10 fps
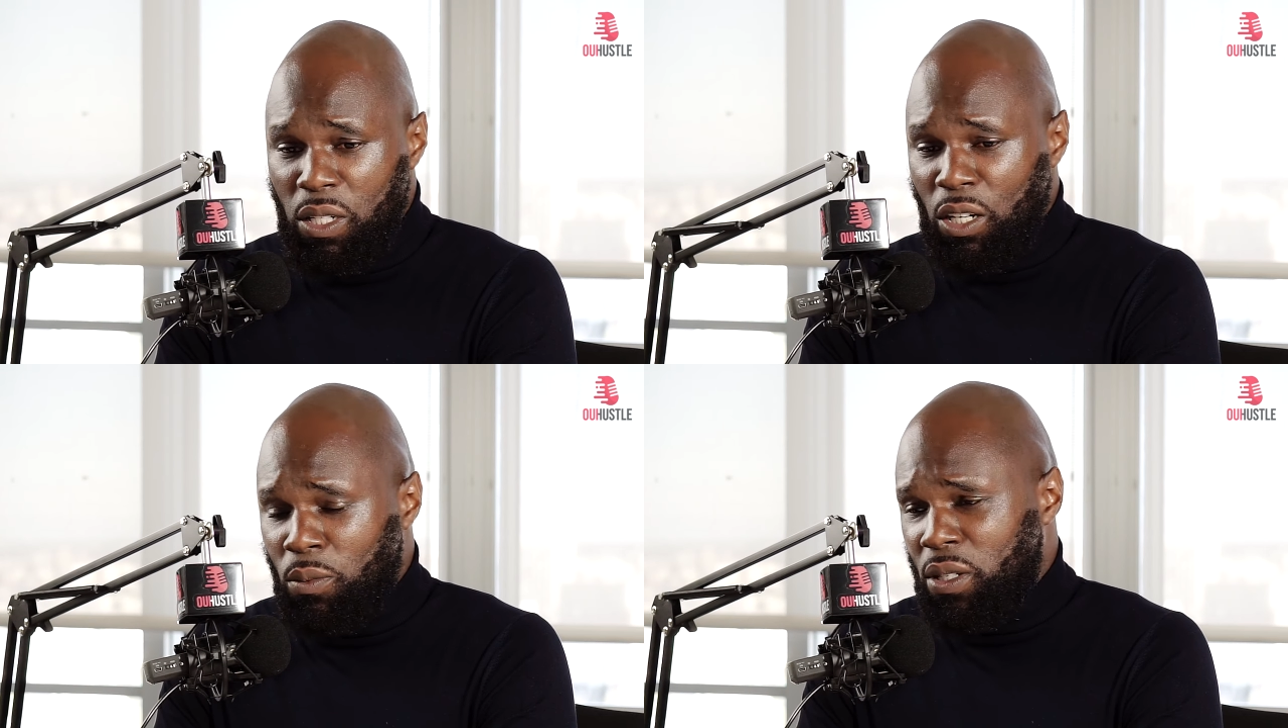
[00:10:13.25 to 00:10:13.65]
mais
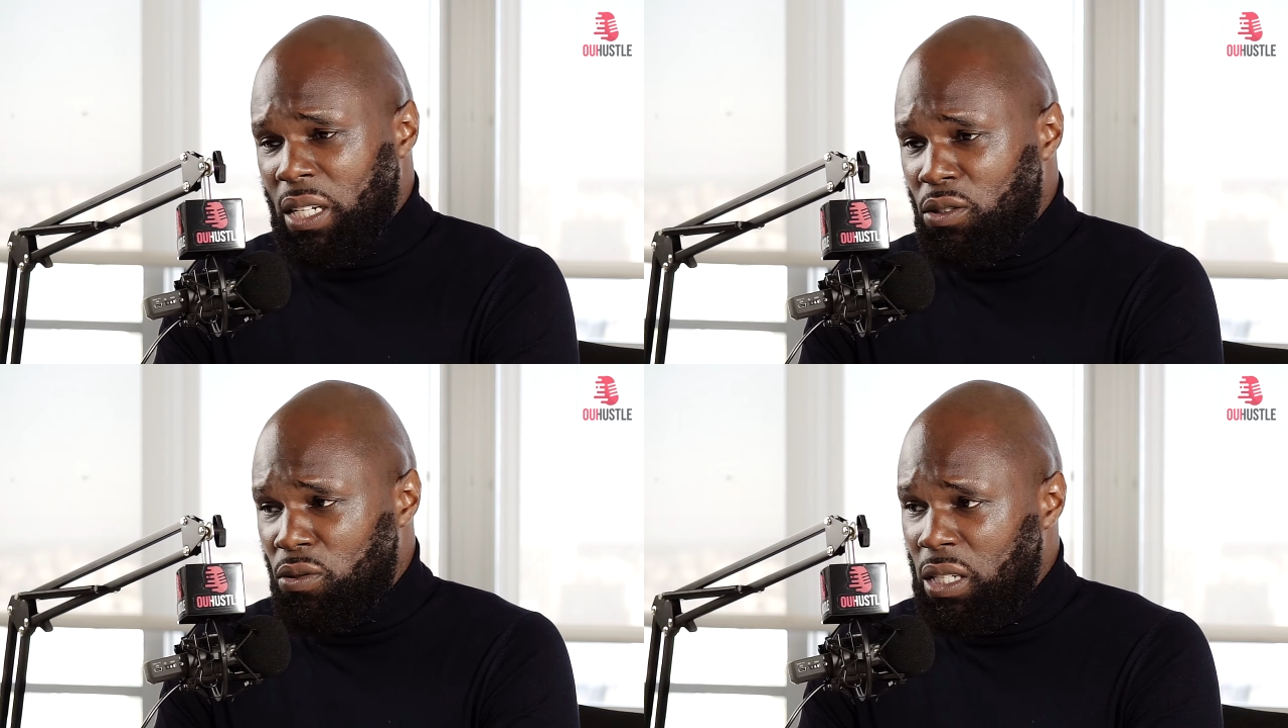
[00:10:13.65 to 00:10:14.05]
j'ai
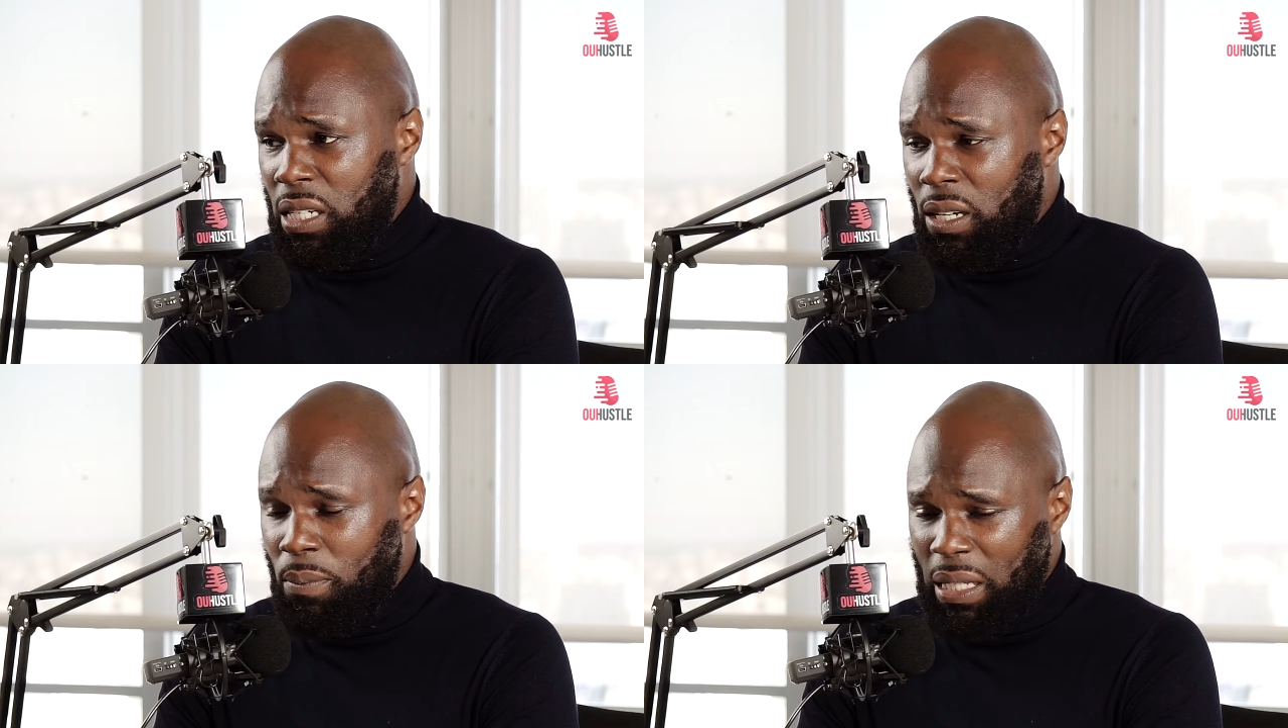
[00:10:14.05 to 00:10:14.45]
commencé à
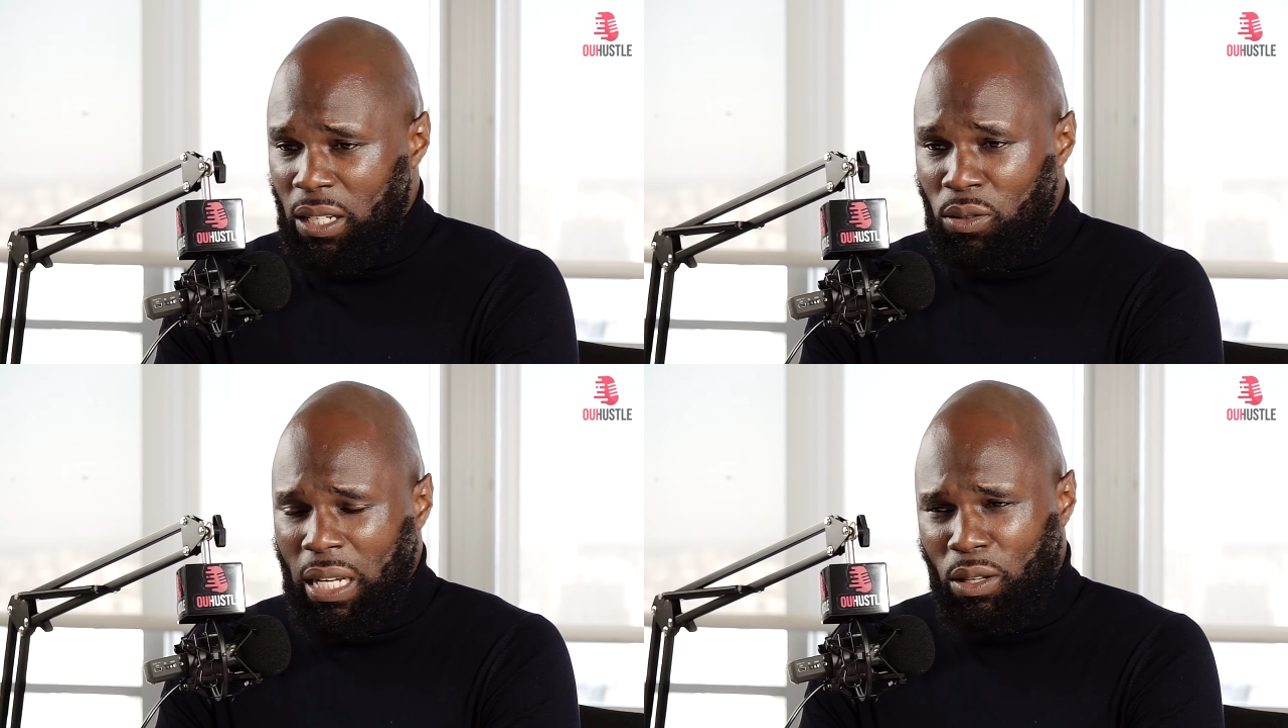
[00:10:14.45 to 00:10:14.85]
étudier à
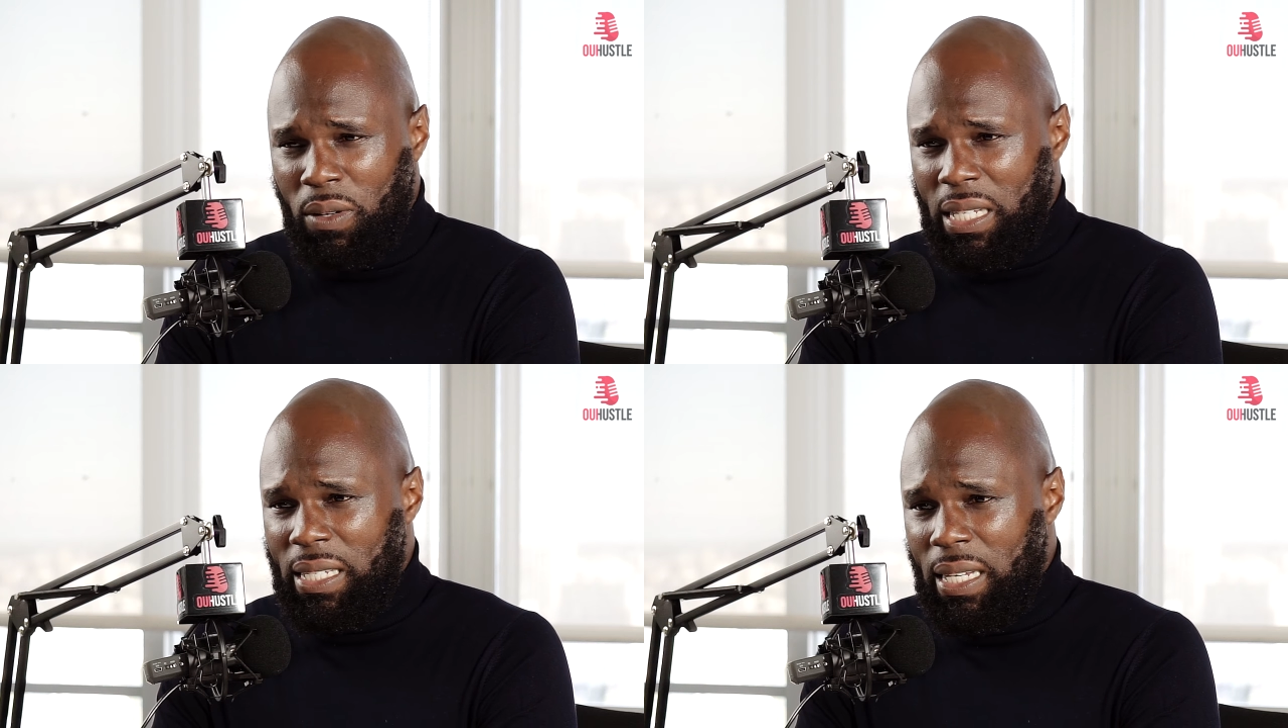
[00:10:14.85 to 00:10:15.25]
partir de
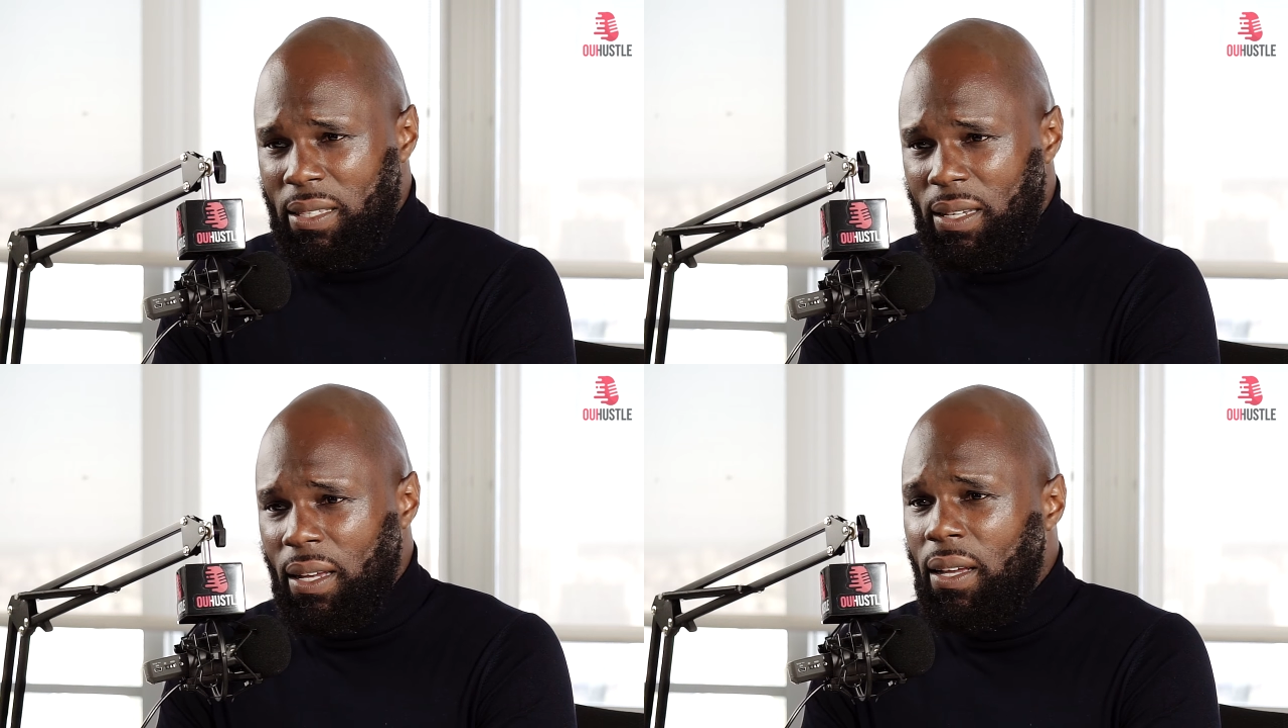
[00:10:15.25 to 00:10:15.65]
97